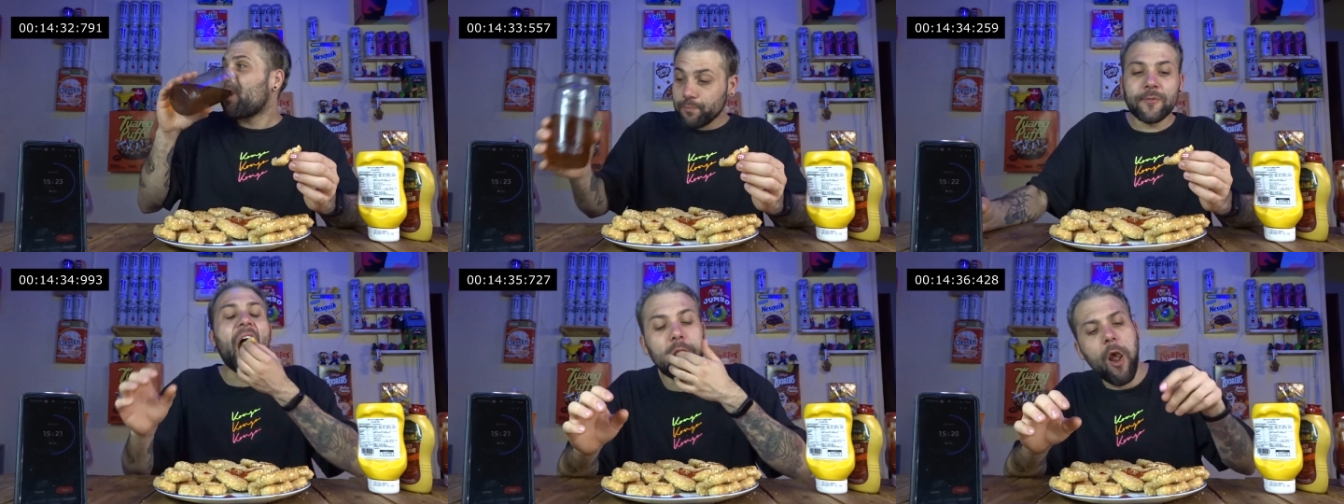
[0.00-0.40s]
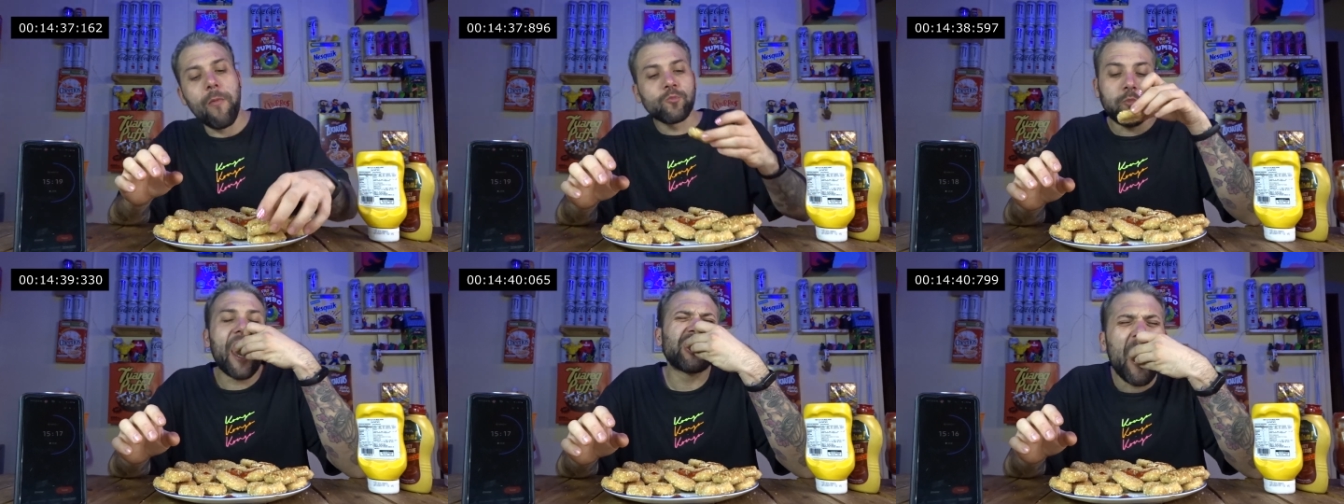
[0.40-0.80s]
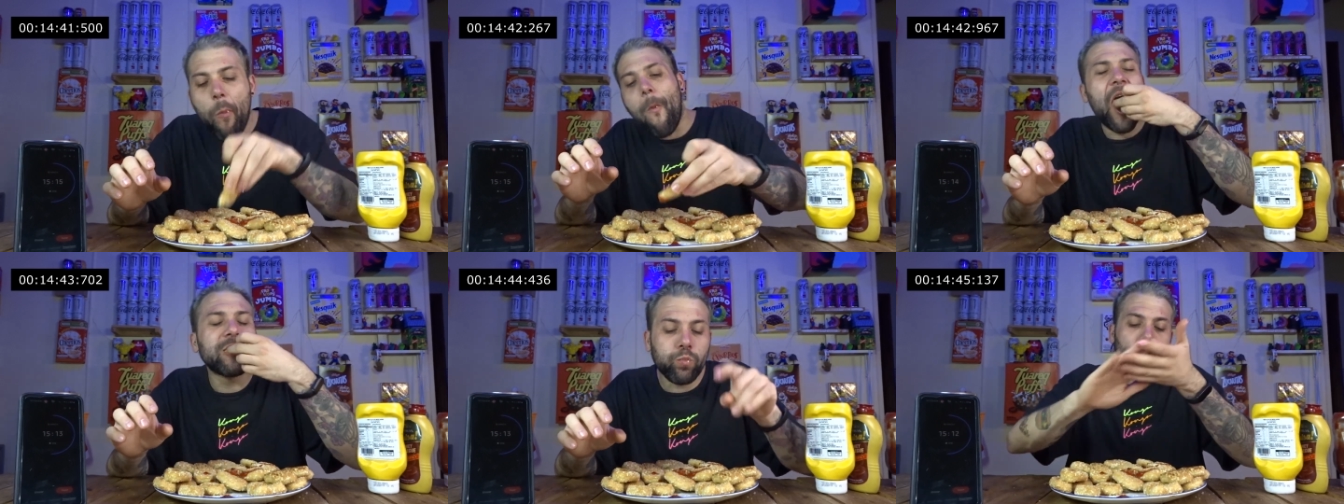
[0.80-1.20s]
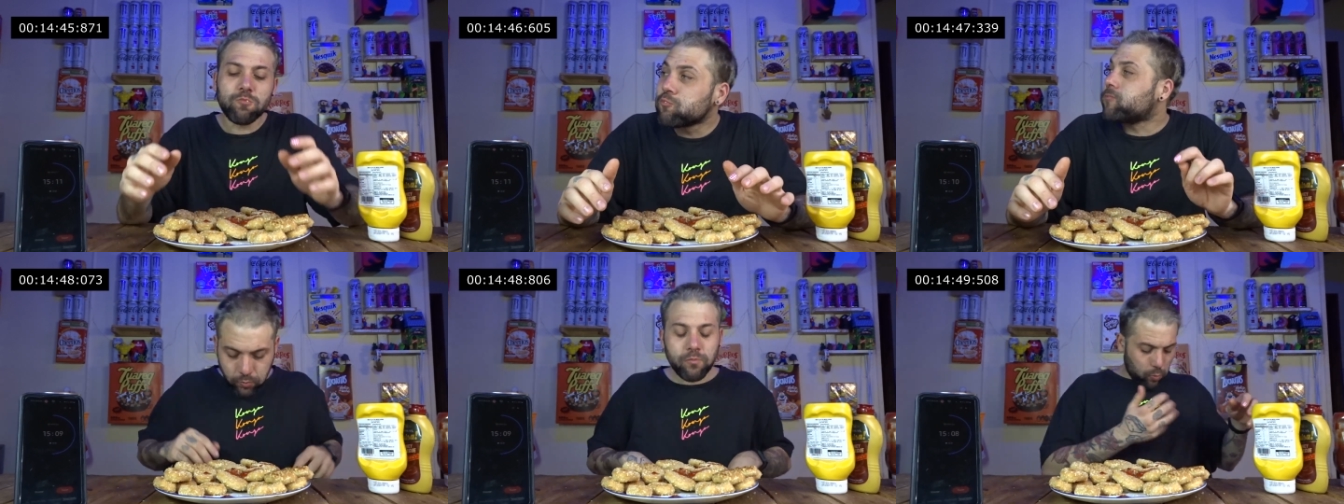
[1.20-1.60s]
pero tampoco tan
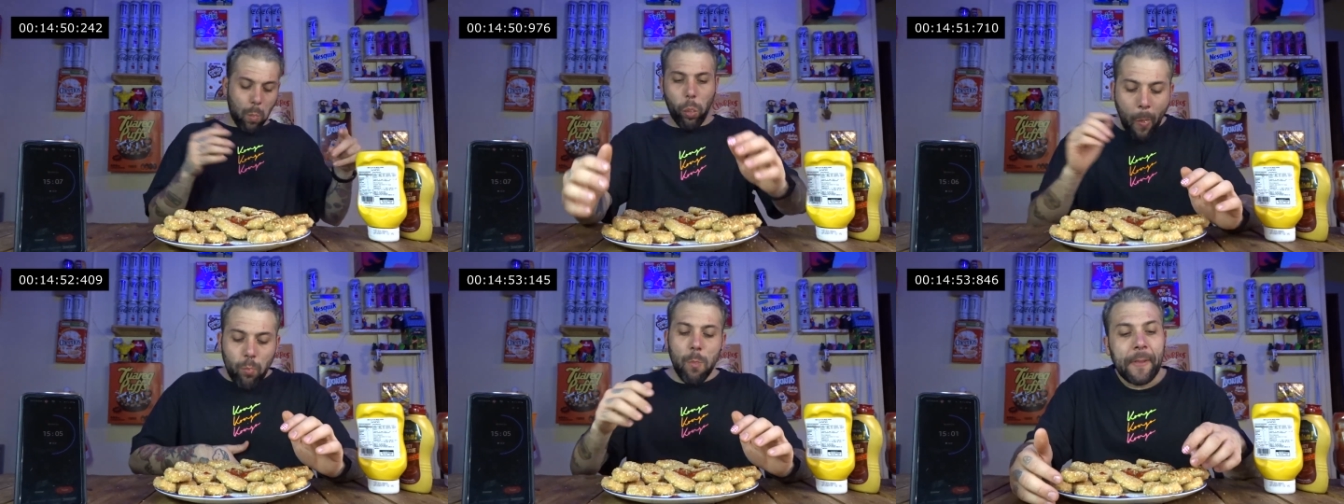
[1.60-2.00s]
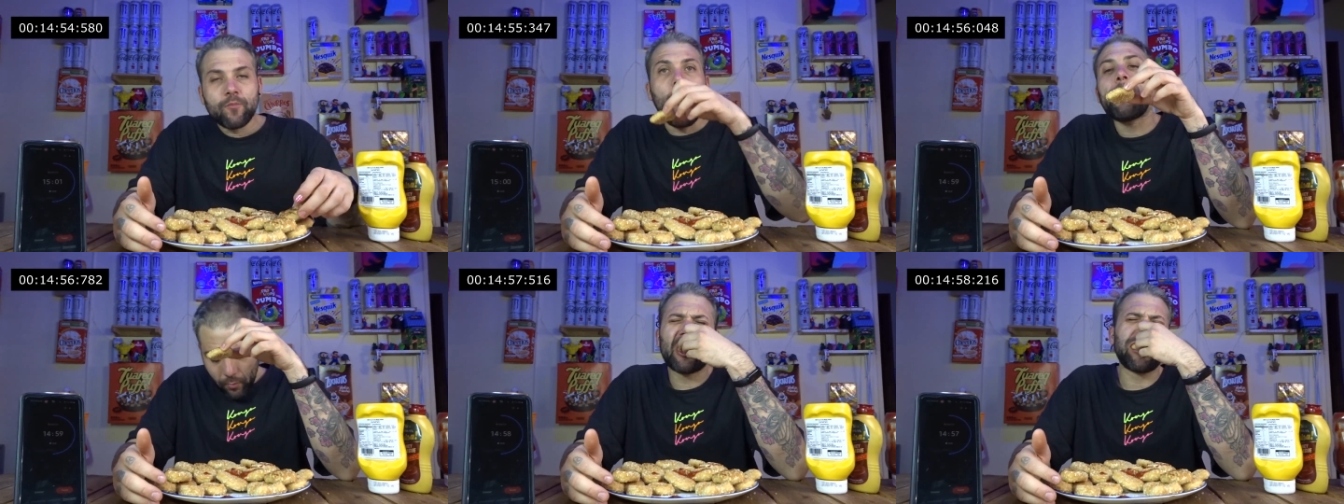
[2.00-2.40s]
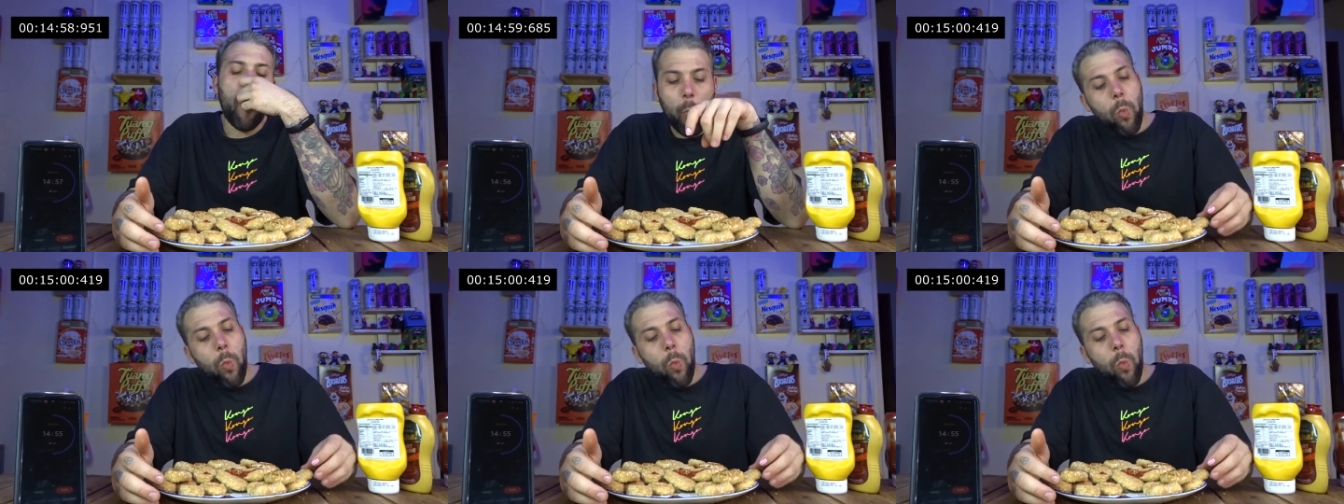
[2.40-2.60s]
fácil como al principio.